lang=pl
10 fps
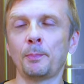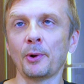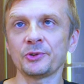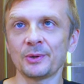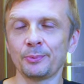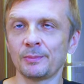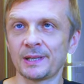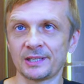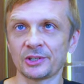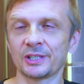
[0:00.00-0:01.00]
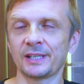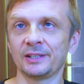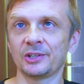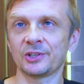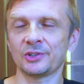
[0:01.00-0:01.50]
Po ciepłym laserze
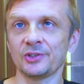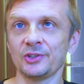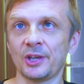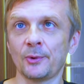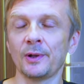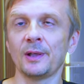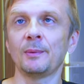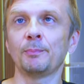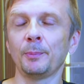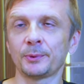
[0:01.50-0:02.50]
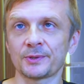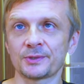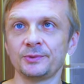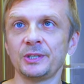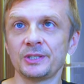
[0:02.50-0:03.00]
takie rzeczy się po
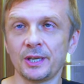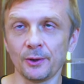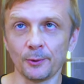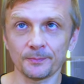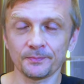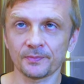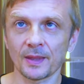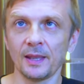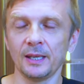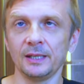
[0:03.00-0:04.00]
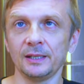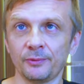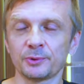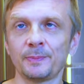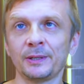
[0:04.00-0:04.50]
prostu nie dzieją.
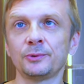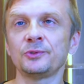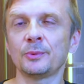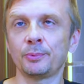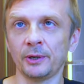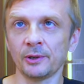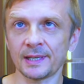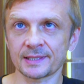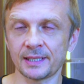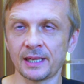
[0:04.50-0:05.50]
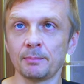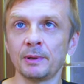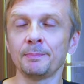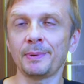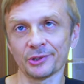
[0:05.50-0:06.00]
W przypadku ciepłego lasera
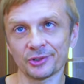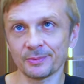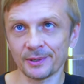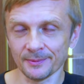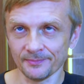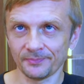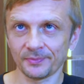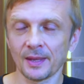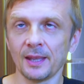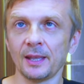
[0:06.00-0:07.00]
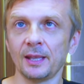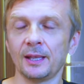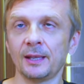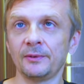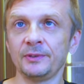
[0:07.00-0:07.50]
my parzymy,
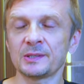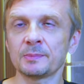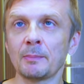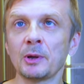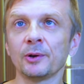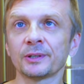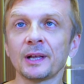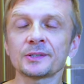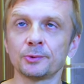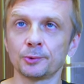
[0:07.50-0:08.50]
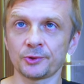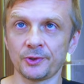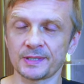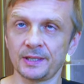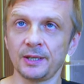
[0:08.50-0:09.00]
e, więc mamy od razu
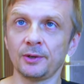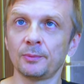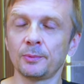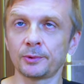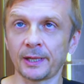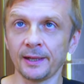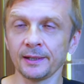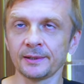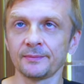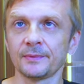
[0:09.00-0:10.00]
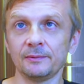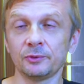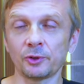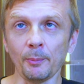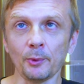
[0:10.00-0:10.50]
uszkodzenie komórek.
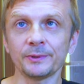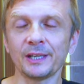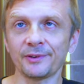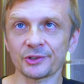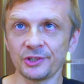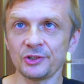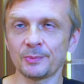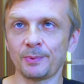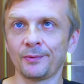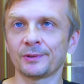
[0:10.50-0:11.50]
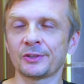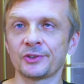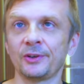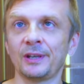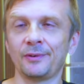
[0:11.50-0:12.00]
To był najważniejszy powód,
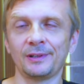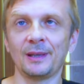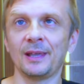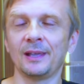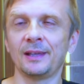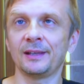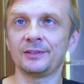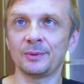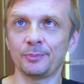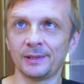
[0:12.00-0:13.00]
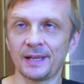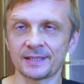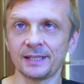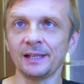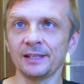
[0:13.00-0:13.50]
dlaczego ja wolę e, ciepły
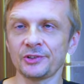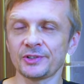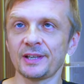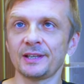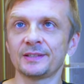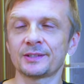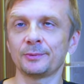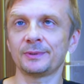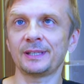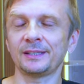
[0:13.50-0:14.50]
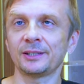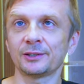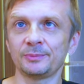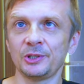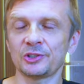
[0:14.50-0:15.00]
laser, ale jeszcze są takie
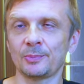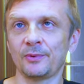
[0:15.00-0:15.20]
drobniejsze